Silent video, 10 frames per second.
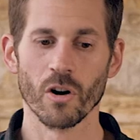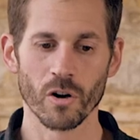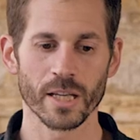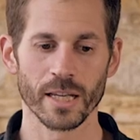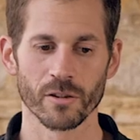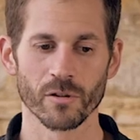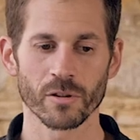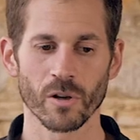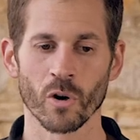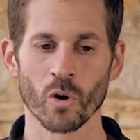OK,
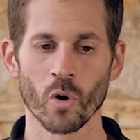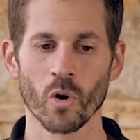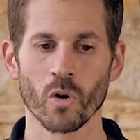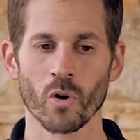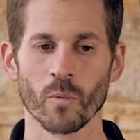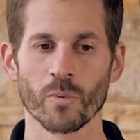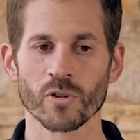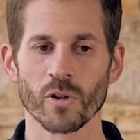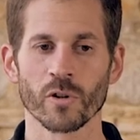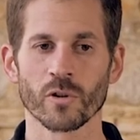donc en gros, on peut
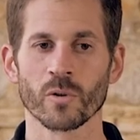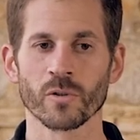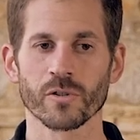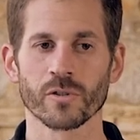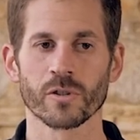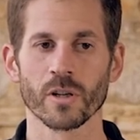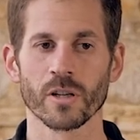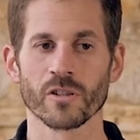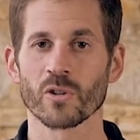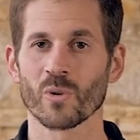se rendre compte
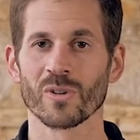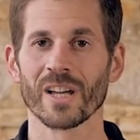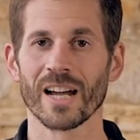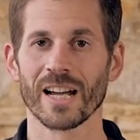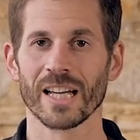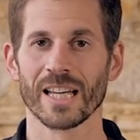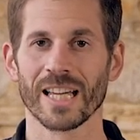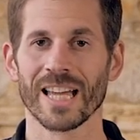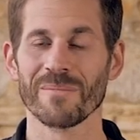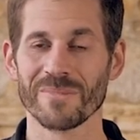que ce qu'on a
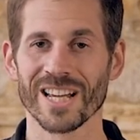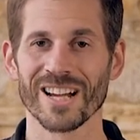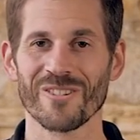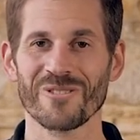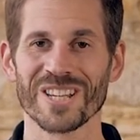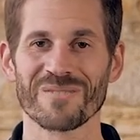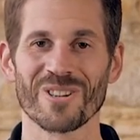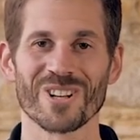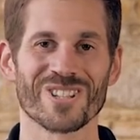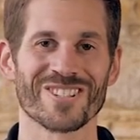est bien
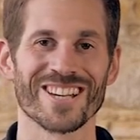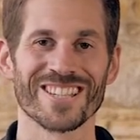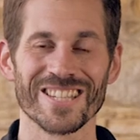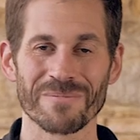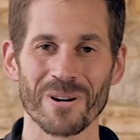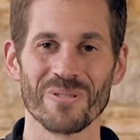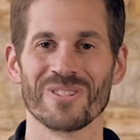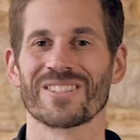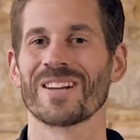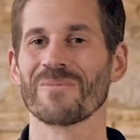uniquement lorsque ça a disparu.
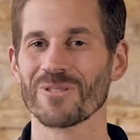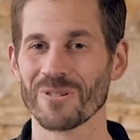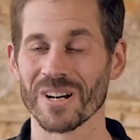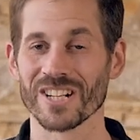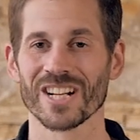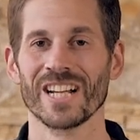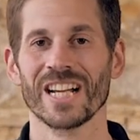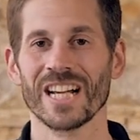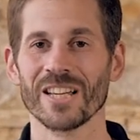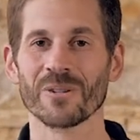C'est un peu dommage.
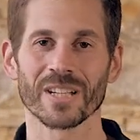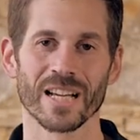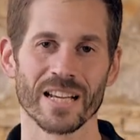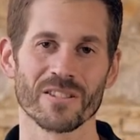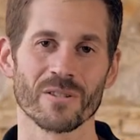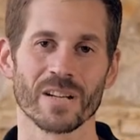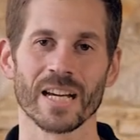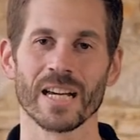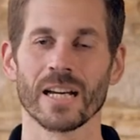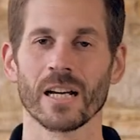Et donc, un
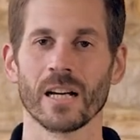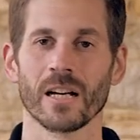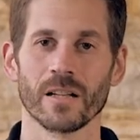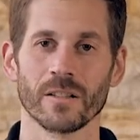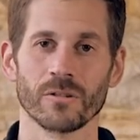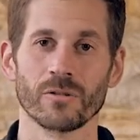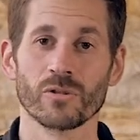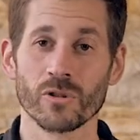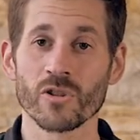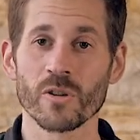secret euh,
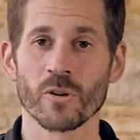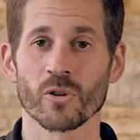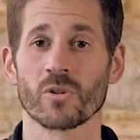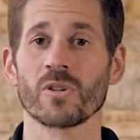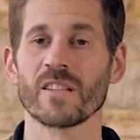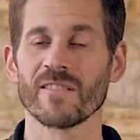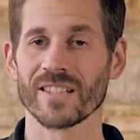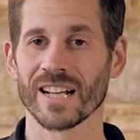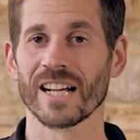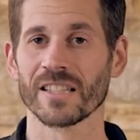justement de cultiver
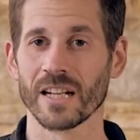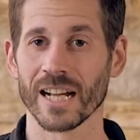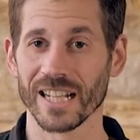la